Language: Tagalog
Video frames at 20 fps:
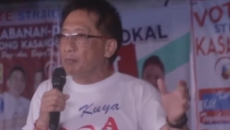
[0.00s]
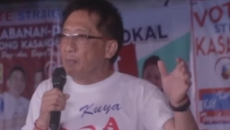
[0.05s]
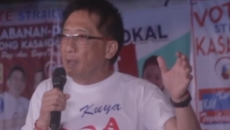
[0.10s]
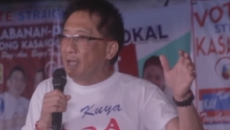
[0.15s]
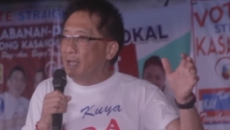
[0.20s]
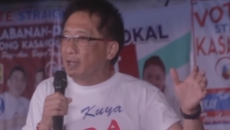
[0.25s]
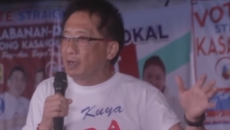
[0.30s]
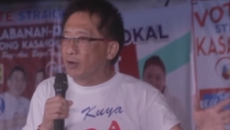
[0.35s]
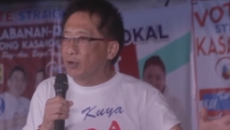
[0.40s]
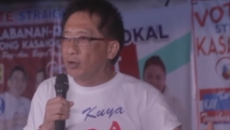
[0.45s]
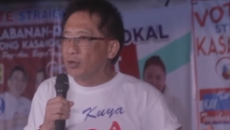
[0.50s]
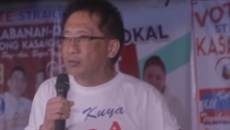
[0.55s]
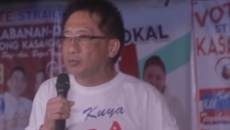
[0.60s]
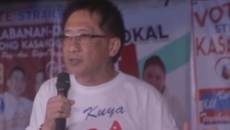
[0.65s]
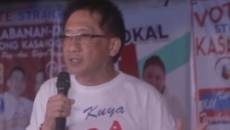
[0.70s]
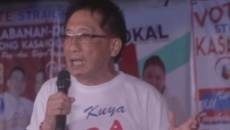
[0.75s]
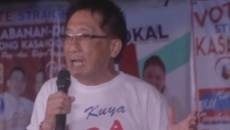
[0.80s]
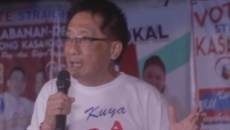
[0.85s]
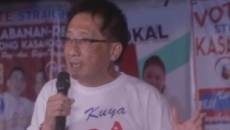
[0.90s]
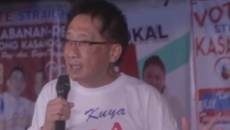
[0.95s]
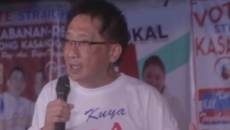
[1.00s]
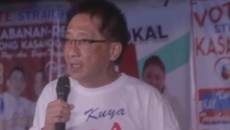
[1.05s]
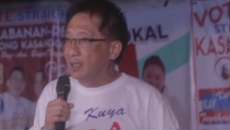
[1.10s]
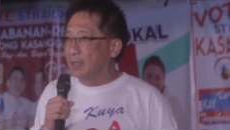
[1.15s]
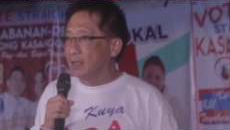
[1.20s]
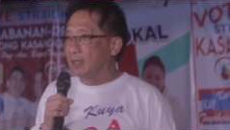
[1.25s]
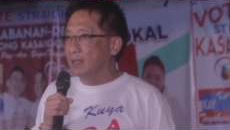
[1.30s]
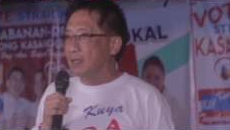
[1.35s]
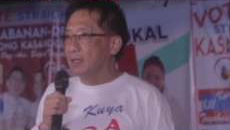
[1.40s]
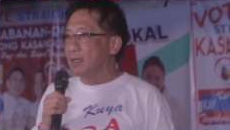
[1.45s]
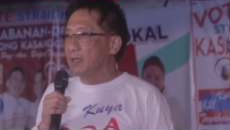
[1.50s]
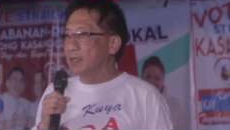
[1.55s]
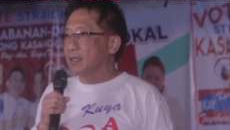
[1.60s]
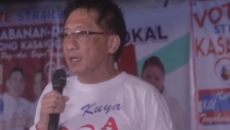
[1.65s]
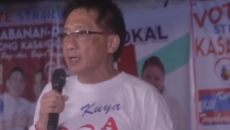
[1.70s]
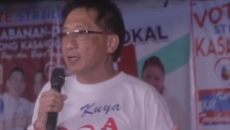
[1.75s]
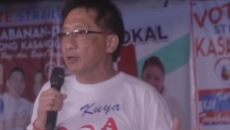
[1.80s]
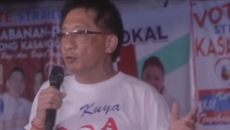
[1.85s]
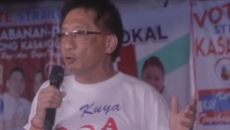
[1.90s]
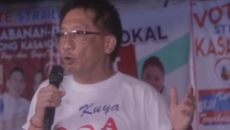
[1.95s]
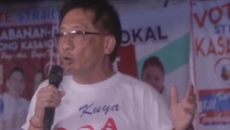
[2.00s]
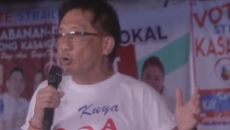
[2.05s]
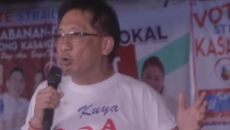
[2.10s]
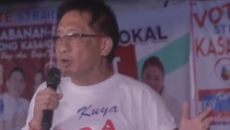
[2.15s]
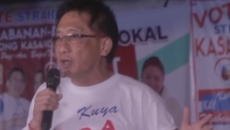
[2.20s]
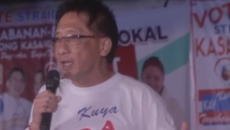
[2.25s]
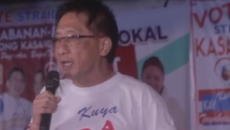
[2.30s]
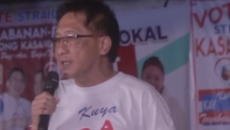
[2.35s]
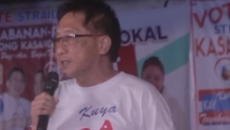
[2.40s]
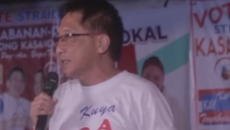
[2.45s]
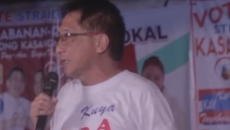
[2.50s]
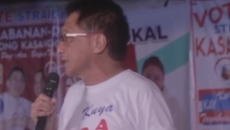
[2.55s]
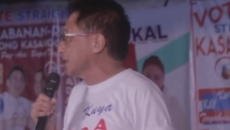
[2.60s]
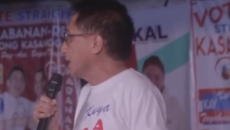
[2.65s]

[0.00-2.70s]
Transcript: merong tunnel na nagkukonek sa